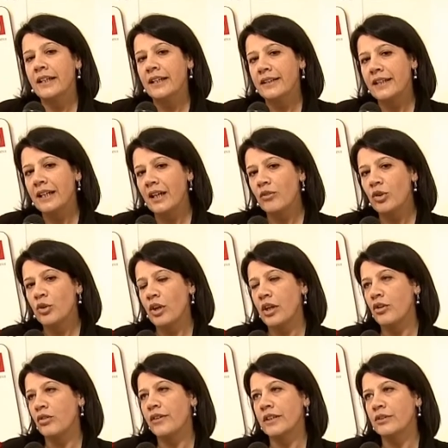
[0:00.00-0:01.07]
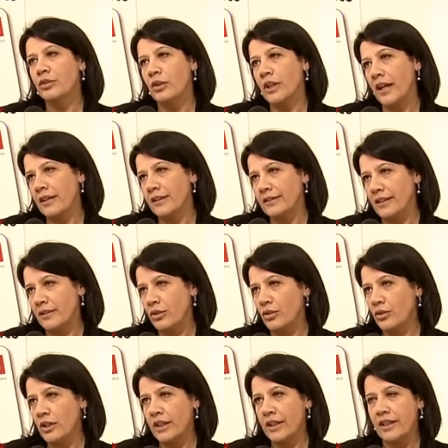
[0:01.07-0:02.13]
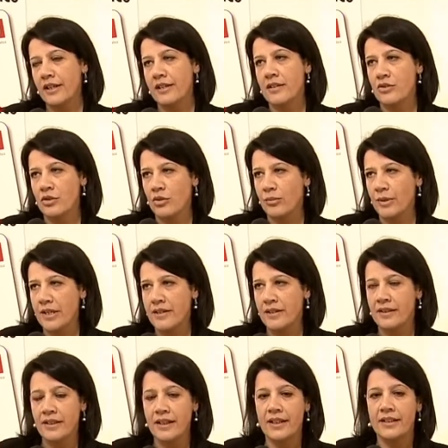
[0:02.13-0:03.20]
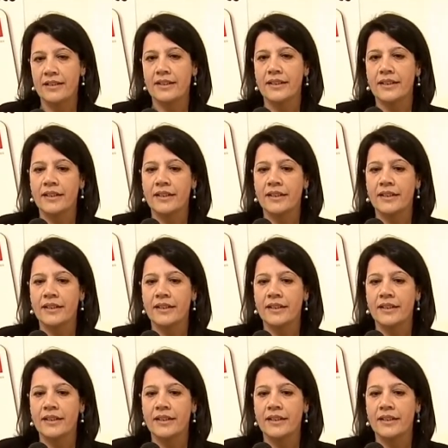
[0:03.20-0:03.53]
del lavoro che hanno fatto le altre donne che si sono presentate.